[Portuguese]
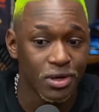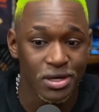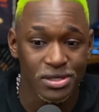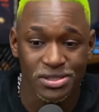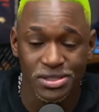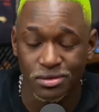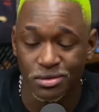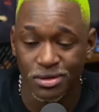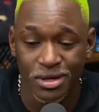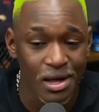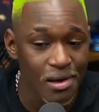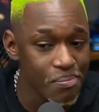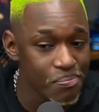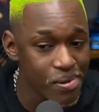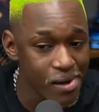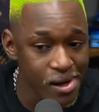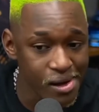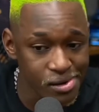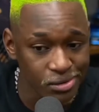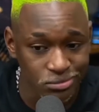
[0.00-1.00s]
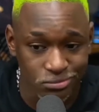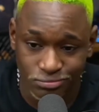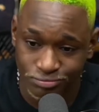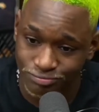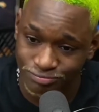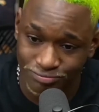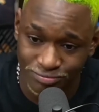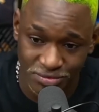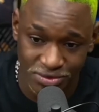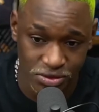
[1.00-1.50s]
troquei celular, pá.
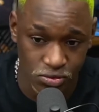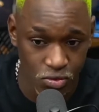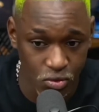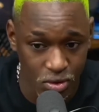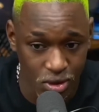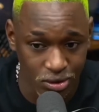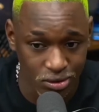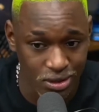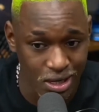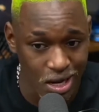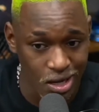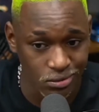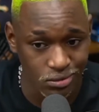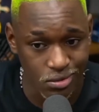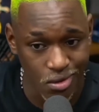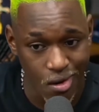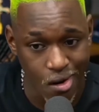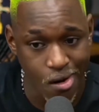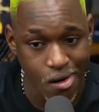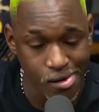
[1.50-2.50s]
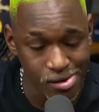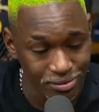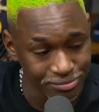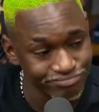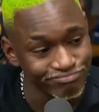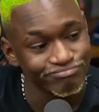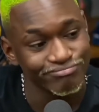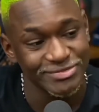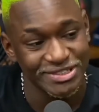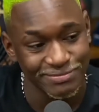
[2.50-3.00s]
Caralho, tinha um viado, contato. Vai
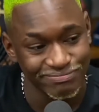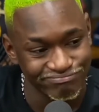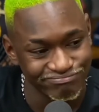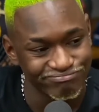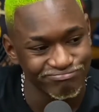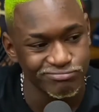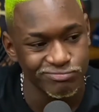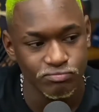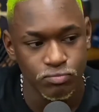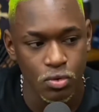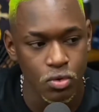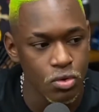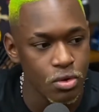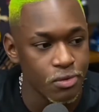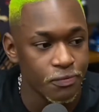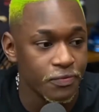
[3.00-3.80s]
fuder, mano, é a Anitta, pô.